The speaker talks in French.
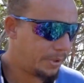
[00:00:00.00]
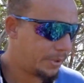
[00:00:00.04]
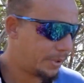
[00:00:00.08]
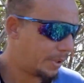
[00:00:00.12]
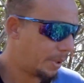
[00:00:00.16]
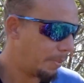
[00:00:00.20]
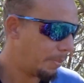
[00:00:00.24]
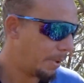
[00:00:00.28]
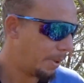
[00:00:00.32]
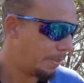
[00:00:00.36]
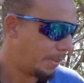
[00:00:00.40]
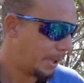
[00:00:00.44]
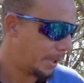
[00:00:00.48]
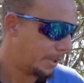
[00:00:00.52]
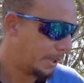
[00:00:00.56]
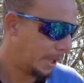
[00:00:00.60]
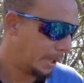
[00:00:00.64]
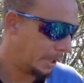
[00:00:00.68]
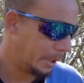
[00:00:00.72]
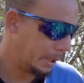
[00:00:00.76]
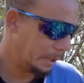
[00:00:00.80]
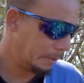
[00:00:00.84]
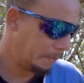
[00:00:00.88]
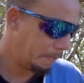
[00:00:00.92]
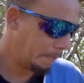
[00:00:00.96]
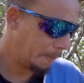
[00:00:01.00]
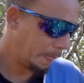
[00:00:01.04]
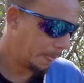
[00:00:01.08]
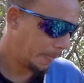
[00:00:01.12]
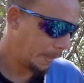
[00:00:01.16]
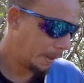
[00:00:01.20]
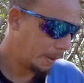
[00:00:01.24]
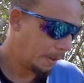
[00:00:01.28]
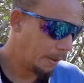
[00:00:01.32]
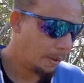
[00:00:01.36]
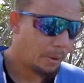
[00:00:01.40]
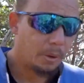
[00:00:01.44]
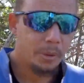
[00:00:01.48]
fait ça pas mal d'années.
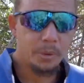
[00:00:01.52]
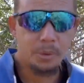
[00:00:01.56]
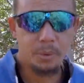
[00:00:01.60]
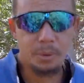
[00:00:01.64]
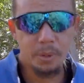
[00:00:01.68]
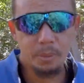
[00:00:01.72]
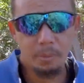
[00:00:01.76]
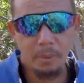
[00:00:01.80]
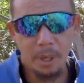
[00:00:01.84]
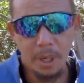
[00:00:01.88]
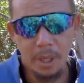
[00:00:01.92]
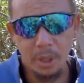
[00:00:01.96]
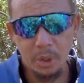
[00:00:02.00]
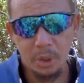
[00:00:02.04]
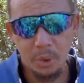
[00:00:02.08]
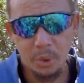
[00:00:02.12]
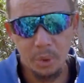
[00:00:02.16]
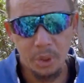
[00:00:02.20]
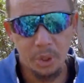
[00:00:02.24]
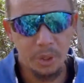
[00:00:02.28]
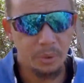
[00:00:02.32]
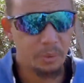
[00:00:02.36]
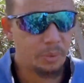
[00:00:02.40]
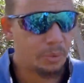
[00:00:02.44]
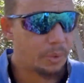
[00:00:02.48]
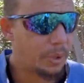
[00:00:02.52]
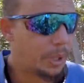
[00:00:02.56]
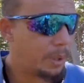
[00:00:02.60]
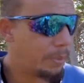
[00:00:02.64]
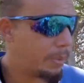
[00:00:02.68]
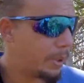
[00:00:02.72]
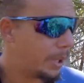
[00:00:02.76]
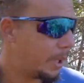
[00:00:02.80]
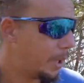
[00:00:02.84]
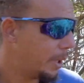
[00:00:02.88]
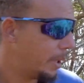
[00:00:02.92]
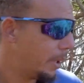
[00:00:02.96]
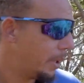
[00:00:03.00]
Ensuite, elle a changé de voie,
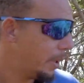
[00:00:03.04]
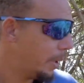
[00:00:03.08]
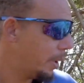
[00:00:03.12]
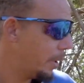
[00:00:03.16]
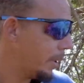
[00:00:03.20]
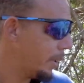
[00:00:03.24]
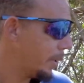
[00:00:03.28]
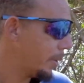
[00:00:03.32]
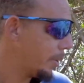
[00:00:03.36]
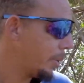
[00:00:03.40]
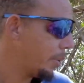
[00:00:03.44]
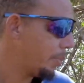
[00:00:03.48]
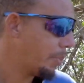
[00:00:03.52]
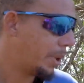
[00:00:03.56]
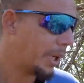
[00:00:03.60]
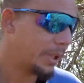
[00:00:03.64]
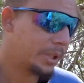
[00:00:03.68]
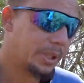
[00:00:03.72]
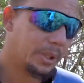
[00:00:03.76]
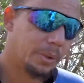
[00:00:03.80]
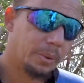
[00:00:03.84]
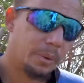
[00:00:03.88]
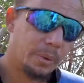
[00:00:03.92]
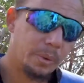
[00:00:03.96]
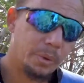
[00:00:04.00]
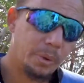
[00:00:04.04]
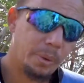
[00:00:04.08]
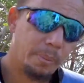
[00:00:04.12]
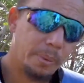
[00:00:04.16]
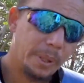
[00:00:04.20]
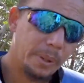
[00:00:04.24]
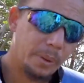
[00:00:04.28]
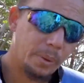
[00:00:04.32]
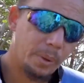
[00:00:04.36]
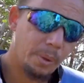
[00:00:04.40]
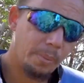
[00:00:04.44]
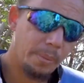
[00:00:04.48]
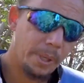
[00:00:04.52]
elle est reparti dans le
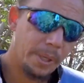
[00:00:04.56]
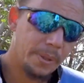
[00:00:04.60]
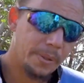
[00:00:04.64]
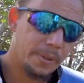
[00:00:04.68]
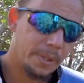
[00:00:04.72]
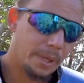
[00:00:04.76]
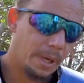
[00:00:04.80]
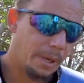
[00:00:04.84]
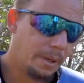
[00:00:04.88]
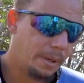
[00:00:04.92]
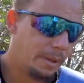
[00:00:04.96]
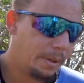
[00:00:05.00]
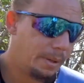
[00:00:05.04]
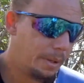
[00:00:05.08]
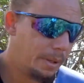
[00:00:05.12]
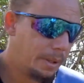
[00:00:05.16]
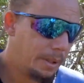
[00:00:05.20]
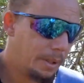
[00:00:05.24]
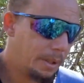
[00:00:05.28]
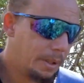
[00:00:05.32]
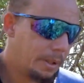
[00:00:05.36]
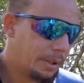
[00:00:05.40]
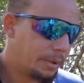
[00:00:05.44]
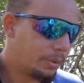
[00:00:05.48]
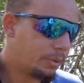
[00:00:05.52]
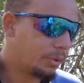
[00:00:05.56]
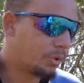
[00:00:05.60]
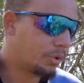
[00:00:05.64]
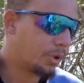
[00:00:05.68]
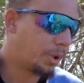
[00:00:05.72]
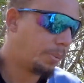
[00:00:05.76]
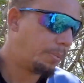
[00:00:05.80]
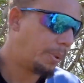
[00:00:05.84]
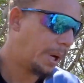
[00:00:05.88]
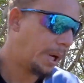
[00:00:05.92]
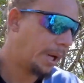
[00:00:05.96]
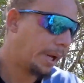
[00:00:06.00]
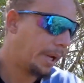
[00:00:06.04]
domaine commercial.
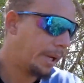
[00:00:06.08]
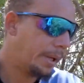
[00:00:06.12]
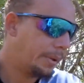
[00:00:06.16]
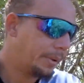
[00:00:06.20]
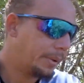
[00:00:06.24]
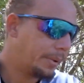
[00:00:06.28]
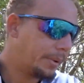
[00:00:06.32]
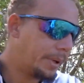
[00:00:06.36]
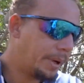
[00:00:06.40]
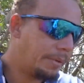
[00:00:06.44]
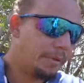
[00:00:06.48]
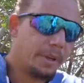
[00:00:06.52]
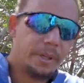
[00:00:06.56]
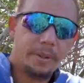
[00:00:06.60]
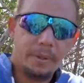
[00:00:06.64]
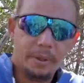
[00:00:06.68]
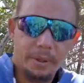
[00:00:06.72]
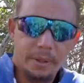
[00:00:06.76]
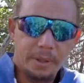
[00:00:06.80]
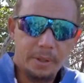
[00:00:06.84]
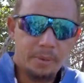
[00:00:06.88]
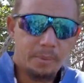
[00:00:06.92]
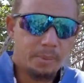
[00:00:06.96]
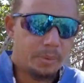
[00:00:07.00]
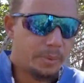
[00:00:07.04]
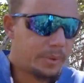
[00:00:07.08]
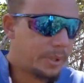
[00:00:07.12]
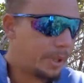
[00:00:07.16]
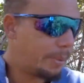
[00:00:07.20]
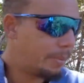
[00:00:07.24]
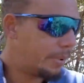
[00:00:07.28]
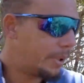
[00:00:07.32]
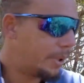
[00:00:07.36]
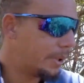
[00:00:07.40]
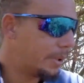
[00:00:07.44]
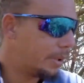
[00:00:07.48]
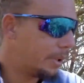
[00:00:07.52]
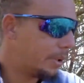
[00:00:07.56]
Toujours pareil, hein, avec des
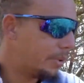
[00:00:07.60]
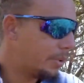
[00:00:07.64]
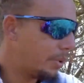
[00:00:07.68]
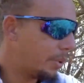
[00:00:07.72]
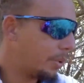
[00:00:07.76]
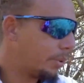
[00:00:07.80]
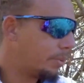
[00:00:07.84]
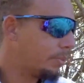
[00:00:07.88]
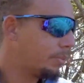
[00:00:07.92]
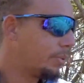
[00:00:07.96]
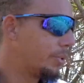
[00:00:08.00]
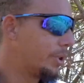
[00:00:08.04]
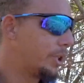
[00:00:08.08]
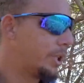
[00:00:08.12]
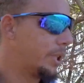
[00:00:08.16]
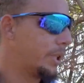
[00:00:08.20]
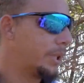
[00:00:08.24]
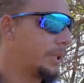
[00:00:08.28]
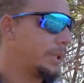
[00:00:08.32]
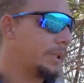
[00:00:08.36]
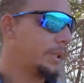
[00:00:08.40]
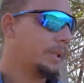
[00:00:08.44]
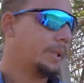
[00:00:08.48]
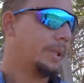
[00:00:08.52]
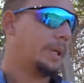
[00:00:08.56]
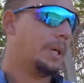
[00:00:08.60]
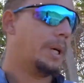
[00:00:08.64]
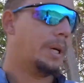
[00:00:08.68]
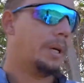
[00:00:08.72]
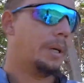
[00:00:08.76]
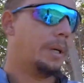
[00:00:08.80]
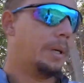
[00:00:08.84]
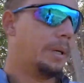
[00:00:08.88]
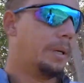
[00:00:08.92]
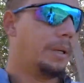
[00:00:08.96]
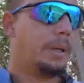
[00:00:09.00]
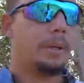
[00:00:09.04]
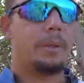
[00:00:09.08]
responsabilités sur une boutique
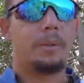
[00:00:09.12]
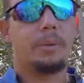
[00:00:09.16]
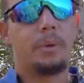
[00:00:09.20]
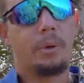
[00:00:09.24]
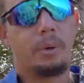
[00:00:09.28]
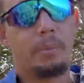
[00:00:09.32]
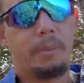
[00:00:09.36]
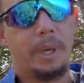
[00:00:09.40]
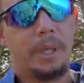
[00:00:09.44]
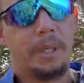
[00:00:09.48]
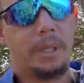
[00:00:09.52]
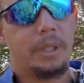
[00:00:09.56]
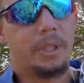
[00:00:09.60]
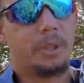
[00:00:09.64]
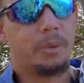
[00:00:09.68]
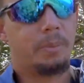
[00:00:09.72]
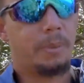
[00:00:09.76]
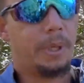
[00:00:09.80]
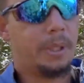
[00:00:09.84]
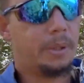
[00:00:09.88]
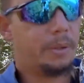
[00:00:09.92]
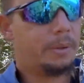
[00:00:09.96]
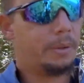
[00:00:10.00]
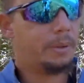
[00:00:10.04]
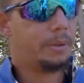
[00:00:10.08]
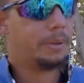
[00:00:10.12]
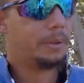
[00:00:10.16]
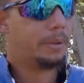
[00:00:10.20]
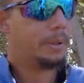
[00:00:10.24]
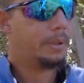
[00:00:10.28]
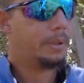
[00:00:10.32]
et dans le management.